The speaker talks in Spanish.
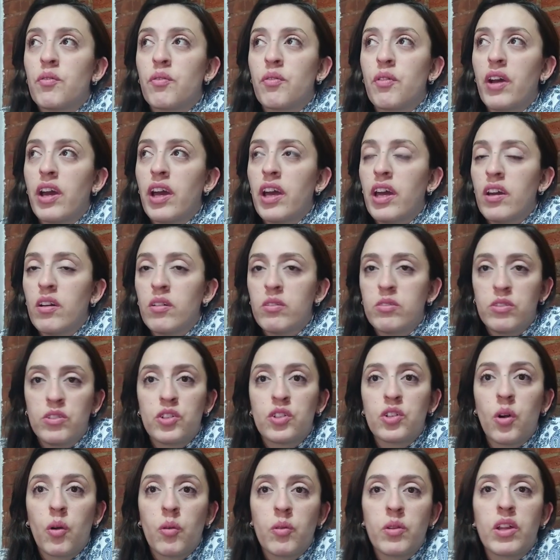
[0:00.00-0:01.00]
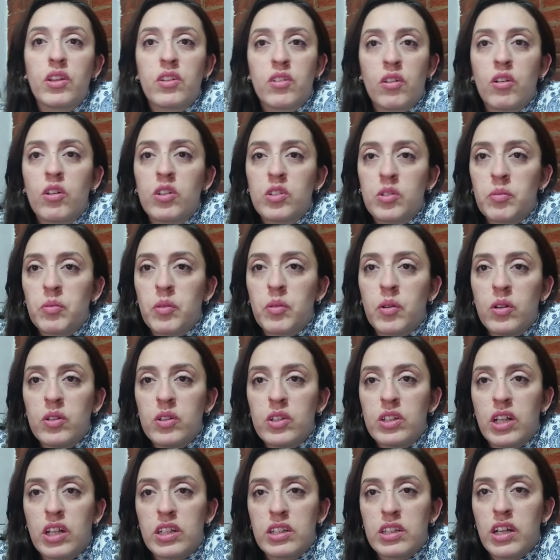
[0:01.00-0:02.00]
fue un show de todos
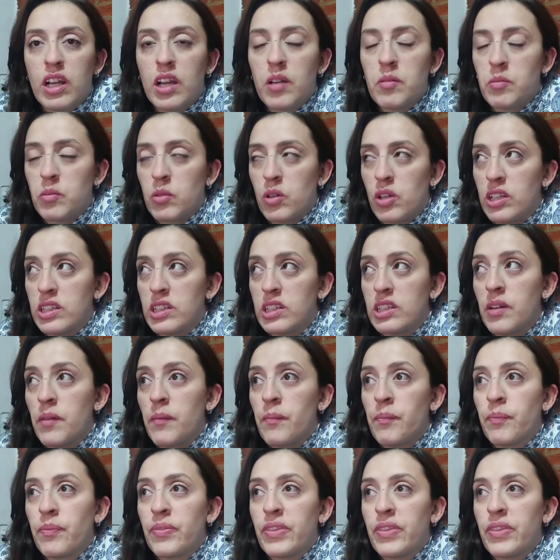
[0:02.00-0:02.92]
modos hacer la mudanza